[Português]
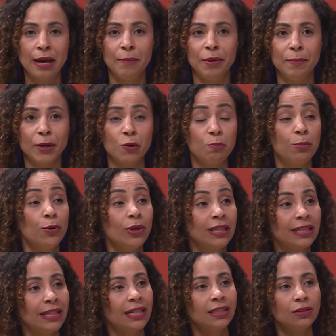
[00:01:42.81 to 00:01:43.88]
Primeiro, por
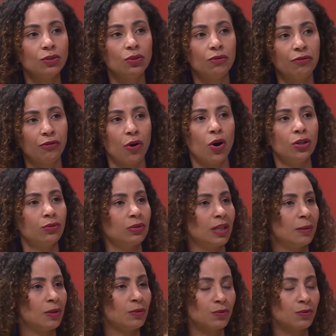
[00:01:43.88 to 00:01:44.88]
tanto voto de,